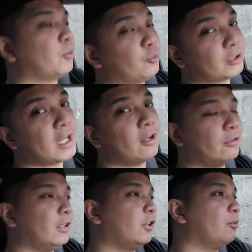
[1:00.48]
Pupunta
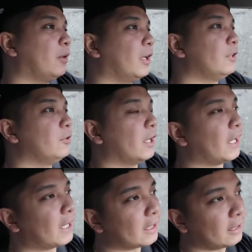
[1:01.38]
ko lang yung mga
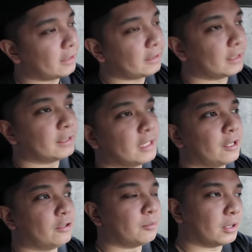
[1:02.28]
lugar and
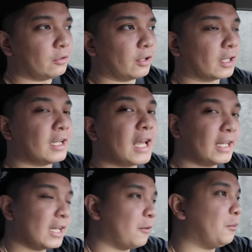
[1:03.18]
dadalawin yung mga lugar na
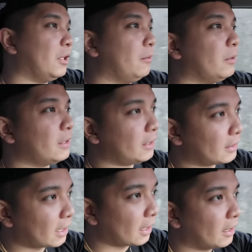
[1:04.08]
lagi namin
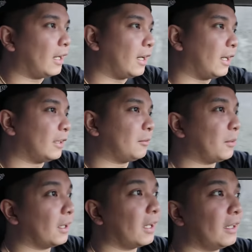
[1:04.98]
binibisita at
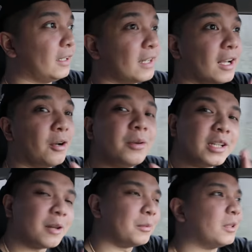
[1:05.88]
mga ginagawa
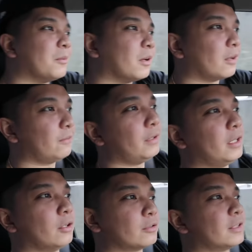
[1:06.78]
namin ng mga
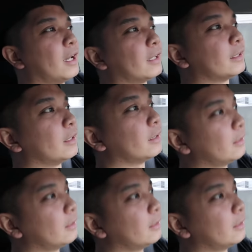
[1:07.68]
videos dati.